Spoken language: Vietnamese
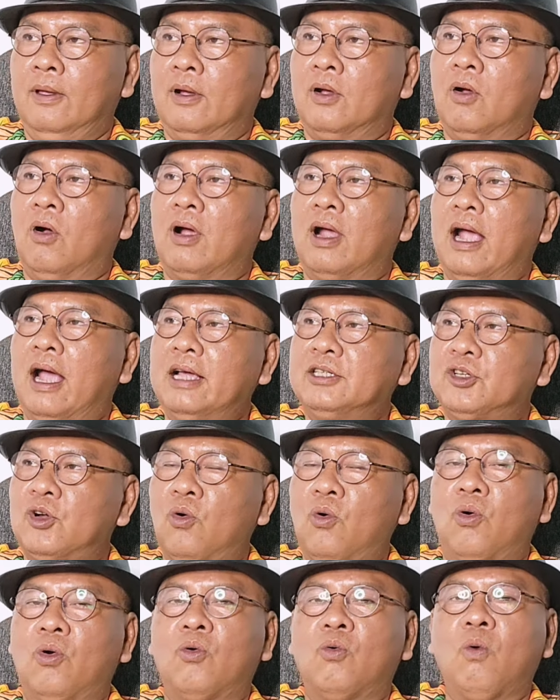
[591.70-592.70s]
Con gái
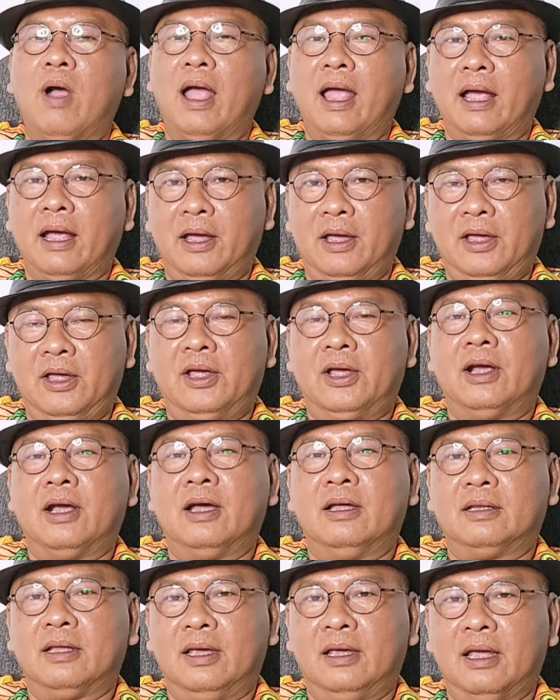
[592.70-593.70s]
ruột ngoan hiền
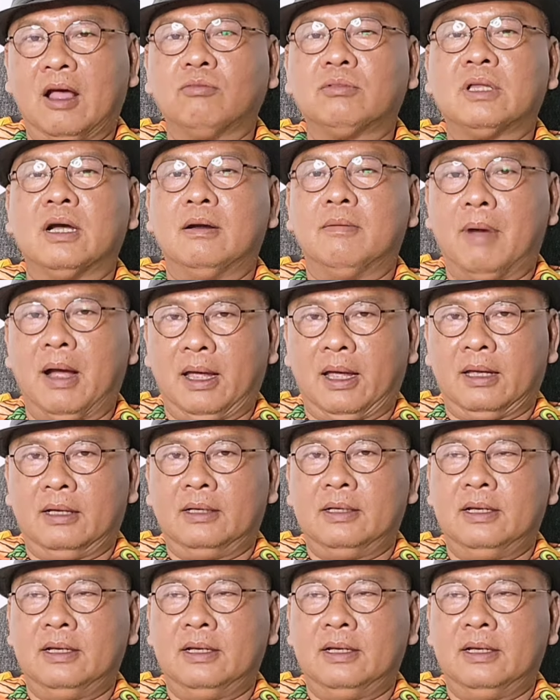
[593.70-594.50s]
thì ông từ mà.